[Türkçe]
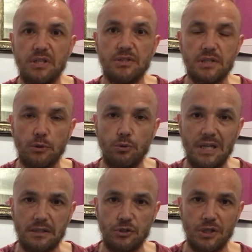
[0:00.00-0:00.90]
bir
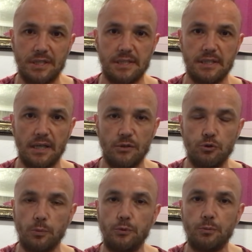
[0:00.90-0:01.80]
zaruret içerisinde
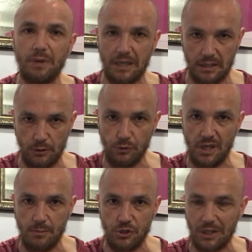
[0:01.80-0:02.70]
çok büyük paralar
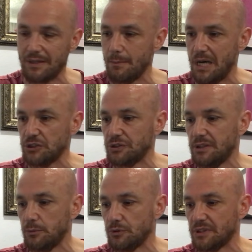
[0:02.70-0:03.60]
ödeyemeyecek. Ne maaş ne
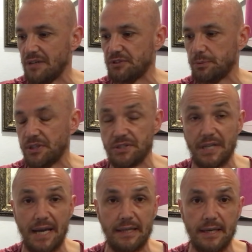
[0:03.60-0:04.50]
de bonservis parası
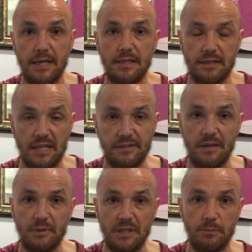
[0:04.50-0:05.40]
yani
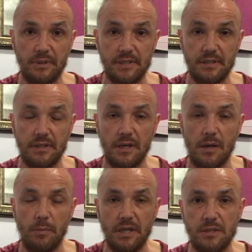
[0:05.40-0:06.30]
transfer bedeli
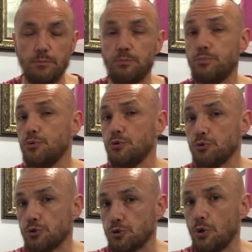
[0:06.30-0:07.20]
parası.
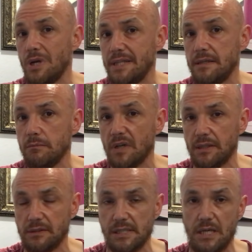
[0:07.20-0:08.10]
Bu söylediğim
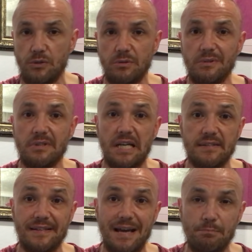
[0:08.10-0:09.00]
Galatasaray yönetiminin
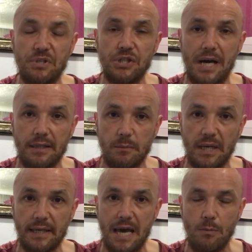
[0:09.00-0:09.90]
transfer yapmayacağı
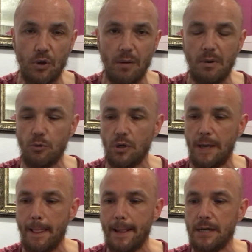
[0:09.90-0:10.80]
anlamına gelmiyor. Ama böyle